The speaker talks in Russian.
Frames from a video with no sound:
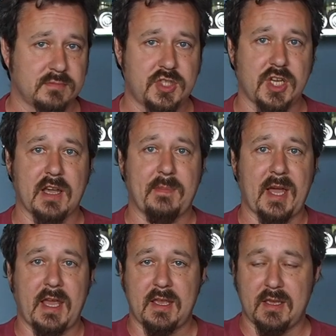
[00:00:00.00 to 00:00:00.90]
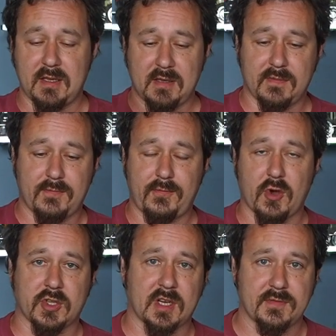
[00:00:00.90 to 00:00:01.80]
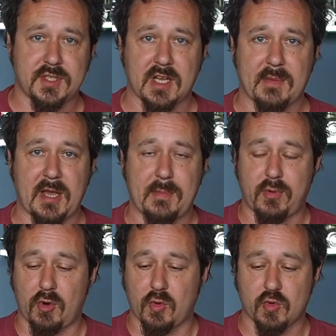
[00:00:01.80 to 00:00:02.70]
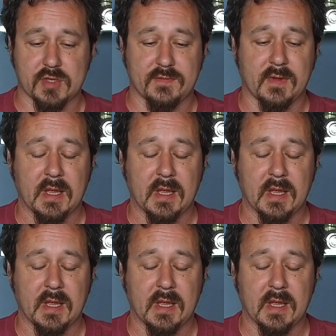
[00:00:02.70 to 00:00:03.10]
чикопай Федоров, чикопай Прокушев,